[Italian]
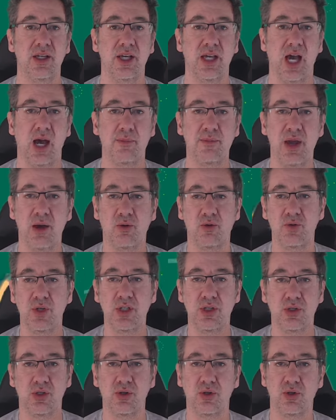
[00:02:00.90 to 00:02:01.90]
abbiamo
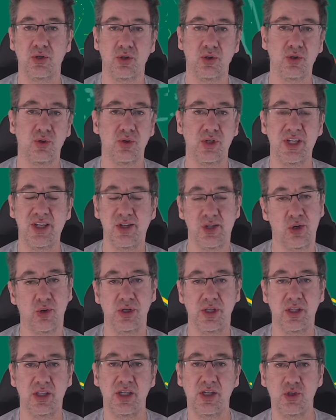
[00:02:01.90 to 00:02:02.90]
visto i
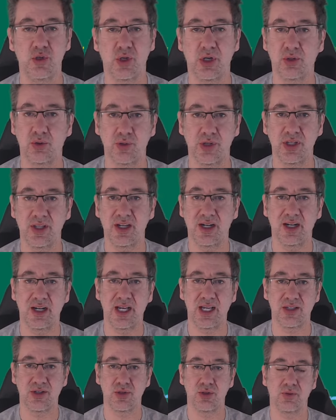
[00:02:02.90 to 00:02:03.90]
soliti giocatori della
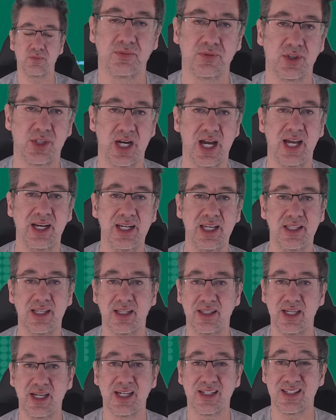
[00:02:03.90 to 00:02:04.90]
Lazio. Tranne
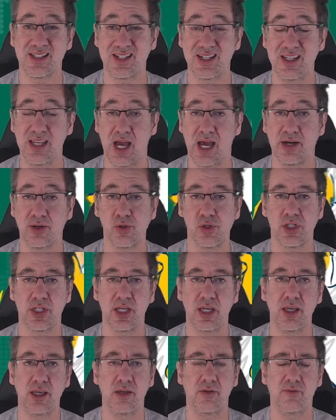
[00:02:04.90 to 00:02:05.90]
Tati Castellanos che
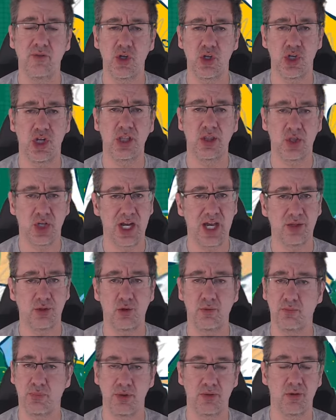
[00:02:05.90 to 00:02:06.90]
invece è
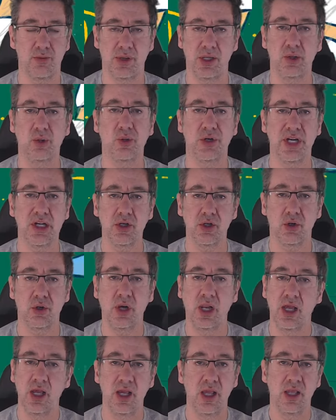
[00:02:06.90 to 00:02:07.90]
entrato, primo pallone gol,
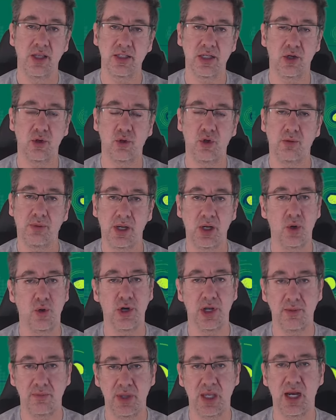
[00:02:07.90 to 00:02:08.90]
secondo
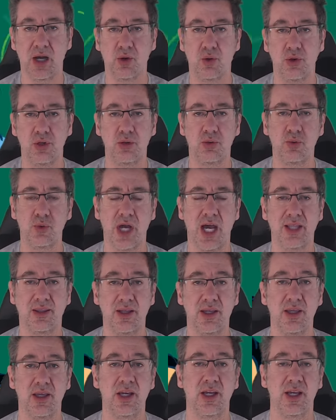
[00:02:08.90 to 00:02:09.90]
pallone miracolo di
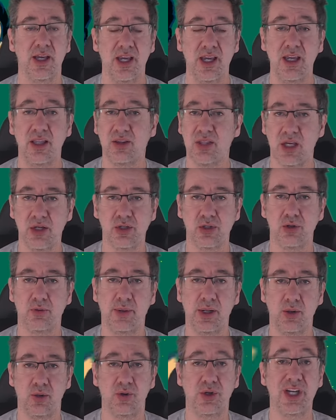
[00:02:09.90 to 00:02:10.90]
Turati e terzo
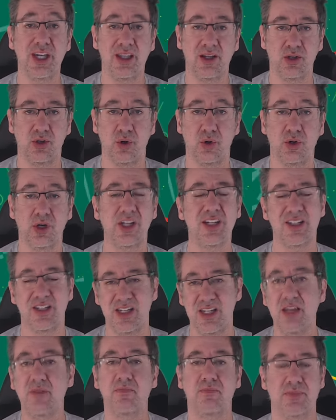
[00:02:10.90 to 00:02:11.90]
pallone gol.
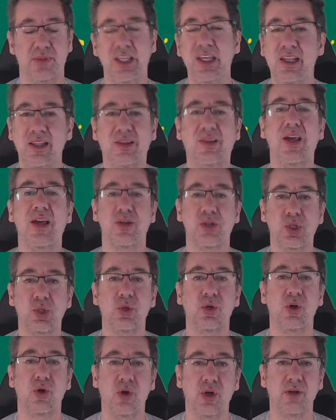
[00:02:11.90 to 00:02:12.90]
Sì, il terzo
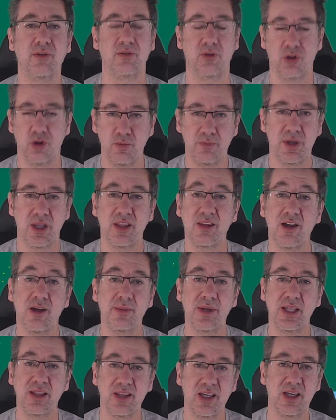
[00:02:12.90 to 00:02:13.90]
gol
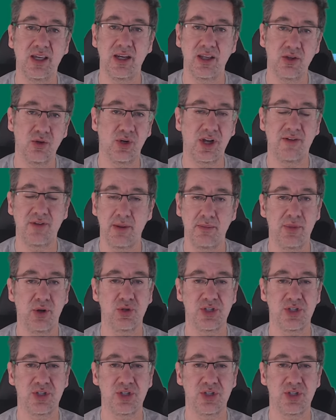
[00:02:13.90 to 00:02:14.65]
obiettivamente credo l'avrebbero